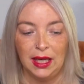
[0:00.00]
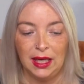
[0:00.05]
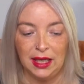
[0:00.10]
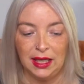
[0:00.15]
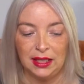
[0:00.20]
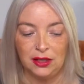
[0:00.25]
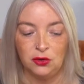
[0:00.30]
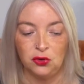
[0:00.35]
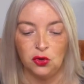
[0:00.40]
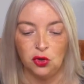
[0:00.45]

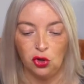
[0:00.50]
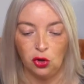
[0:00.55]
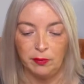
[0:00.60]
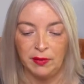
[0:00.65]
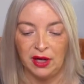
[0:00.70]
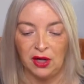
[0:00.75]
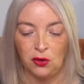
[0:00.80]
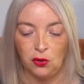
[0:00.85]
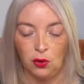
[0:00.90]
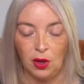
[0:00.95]
esto
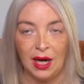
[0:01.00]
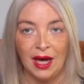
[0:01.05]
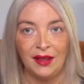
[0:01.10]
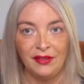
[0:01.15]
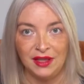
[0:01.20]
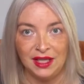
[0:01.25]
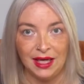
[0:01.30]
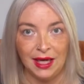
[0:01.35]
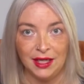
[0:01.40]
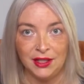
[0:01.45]
comerlo a
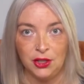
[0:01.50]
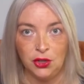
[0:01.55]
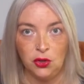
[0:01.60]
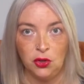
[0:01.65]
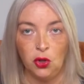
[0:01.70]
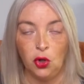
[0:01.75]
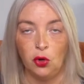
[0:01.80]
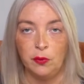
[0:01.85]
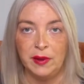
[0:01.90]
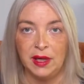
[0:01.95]
diario
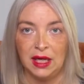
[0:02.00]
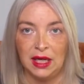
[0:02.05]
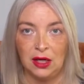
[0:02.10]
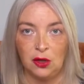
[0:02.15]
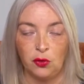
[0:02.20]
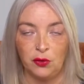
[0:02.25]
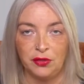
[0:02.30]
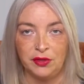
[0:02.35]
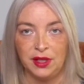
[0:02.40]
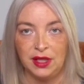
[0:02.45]
o bien en la
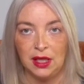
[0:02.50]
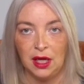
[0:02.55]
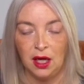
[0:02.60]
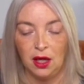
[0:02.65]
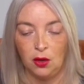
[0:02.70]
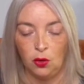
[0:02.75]
cocina